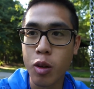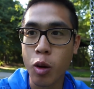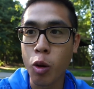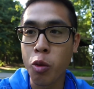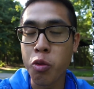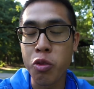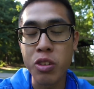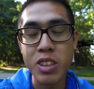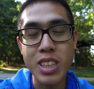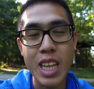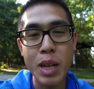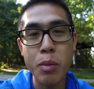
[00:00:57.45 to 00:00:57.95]

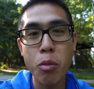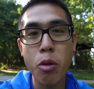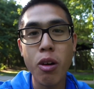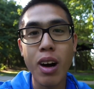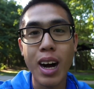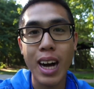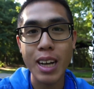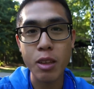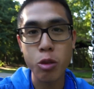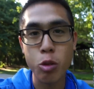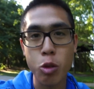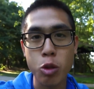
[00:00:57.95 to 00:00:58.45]
on fait
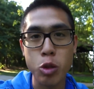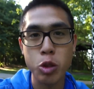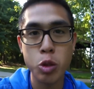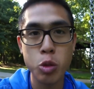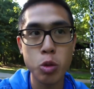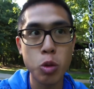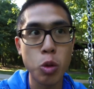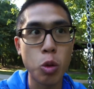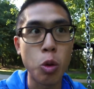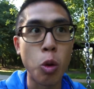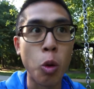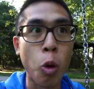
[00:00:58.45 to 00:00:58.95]
tellement
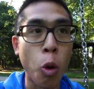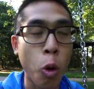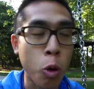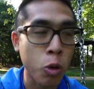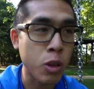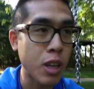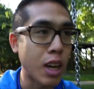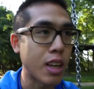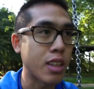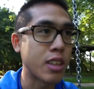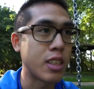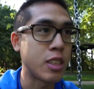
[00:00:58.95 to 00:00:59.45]
attention au
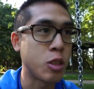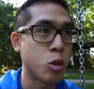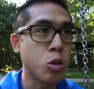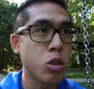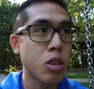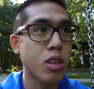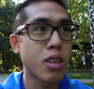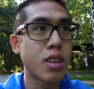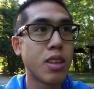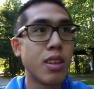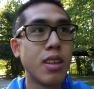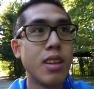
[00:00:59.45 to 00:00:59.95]
regard des
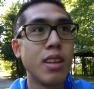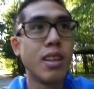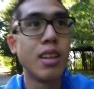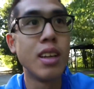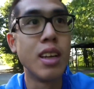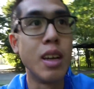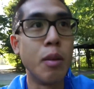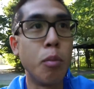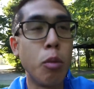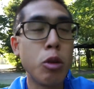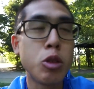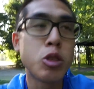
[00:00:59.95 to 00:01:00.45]
autres.
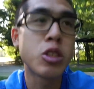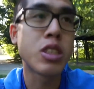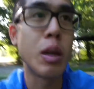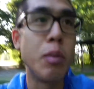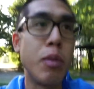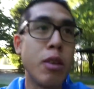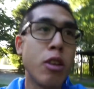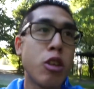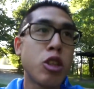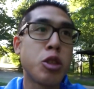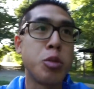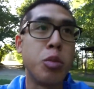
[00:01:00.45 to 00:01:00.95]
Moi, jusqu'à
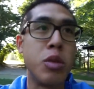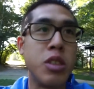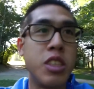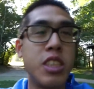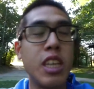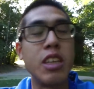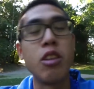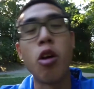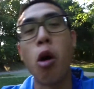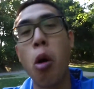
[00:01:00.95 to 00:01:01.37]
maintenant, je me disais